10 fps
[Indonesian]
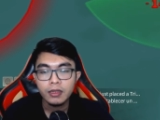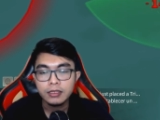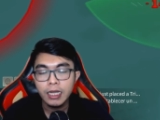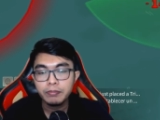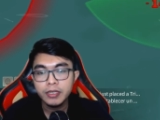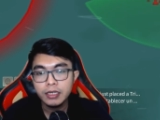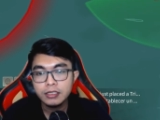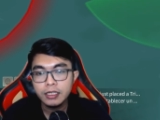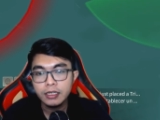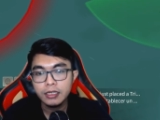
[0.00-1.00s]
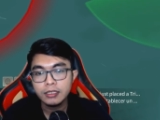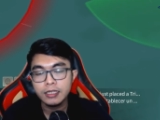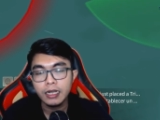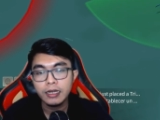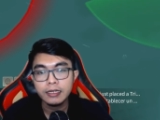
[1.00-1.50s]
Tapi di sini
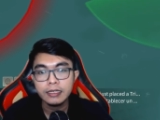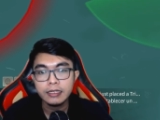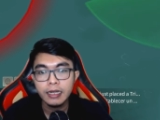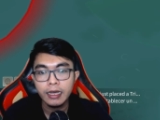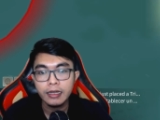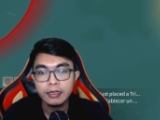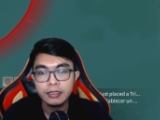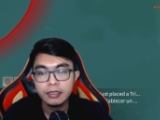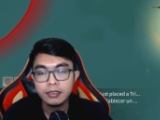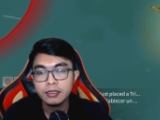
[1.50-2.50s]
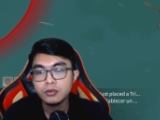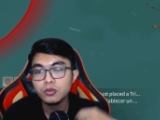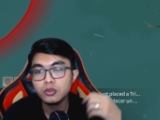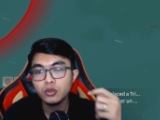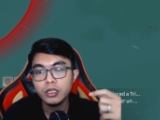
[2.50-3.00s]
serangannya dari
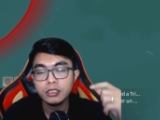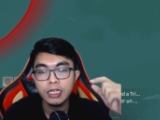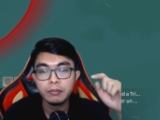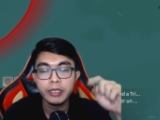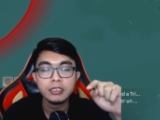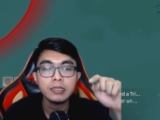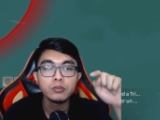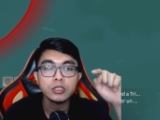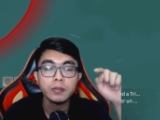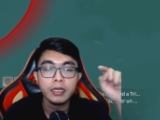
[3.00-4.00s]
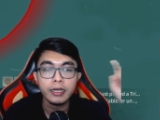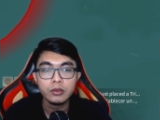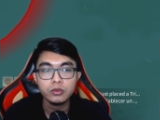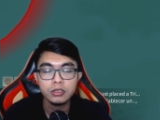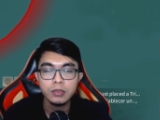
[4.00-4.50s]
Junju ini sampai
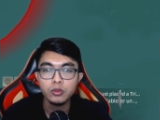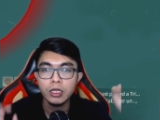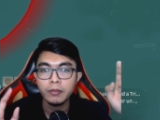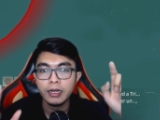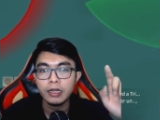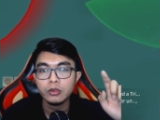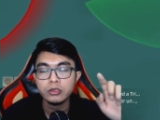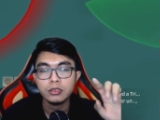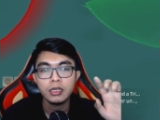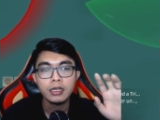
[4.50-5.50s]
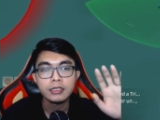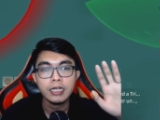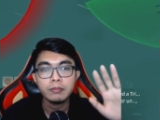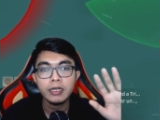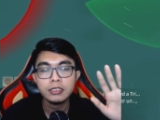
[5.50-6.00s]
1900, 1500
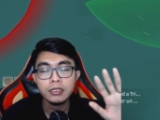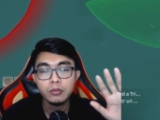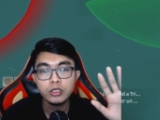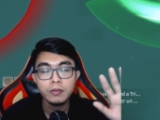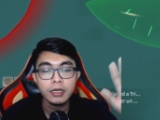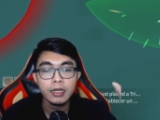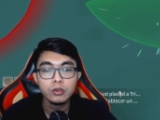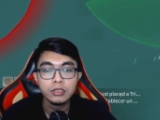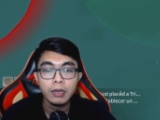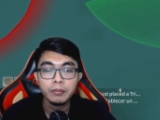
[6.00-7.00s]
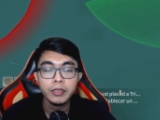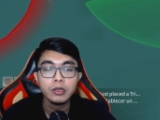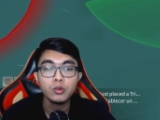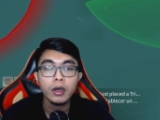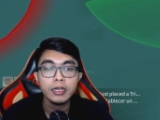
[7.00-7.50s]
sama 1900 hampir
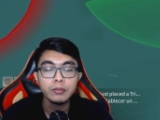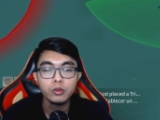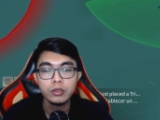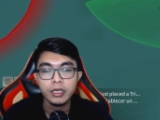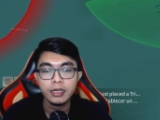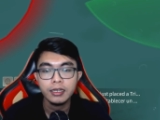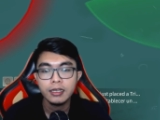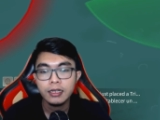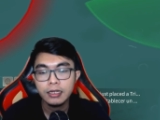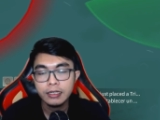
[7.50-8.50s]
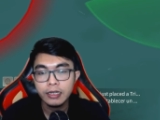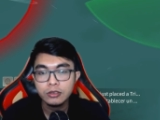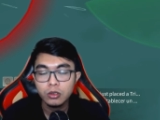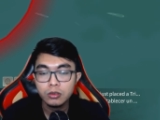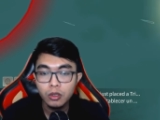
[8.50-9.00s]
2000 nih ya dengan
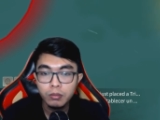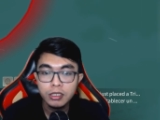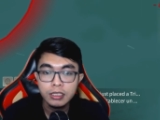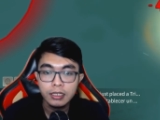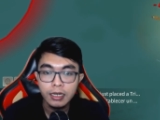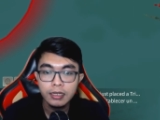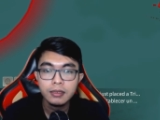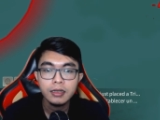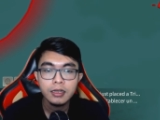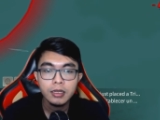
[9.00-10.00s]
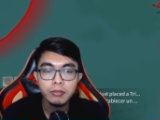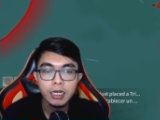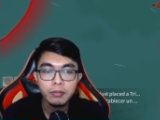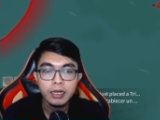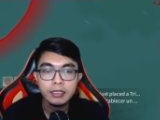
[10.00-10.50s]
contoh menyerang
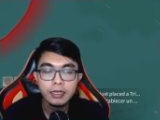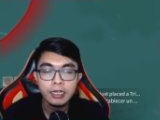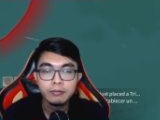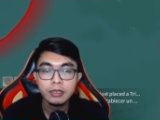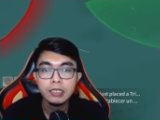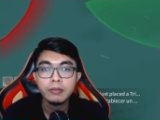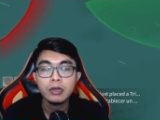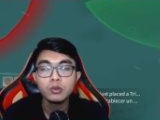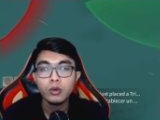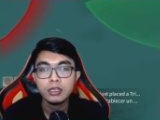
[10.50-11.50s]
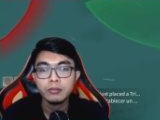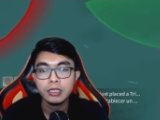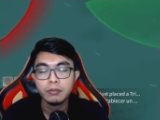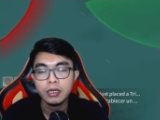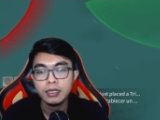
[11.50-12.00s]
barbarian level 52
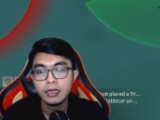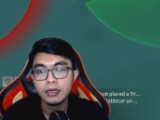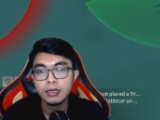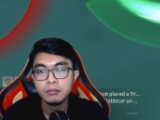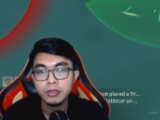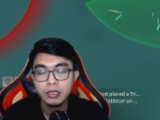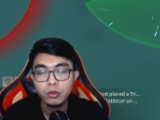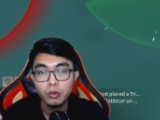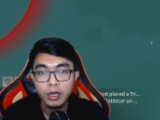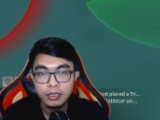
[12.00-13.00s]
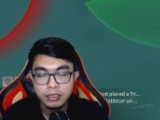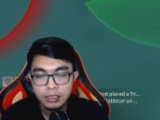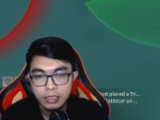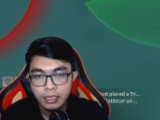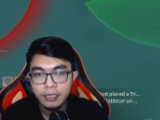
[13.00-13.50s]
teman-teman yang lebih kuat di
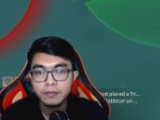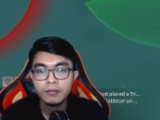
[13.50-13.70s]
sini ya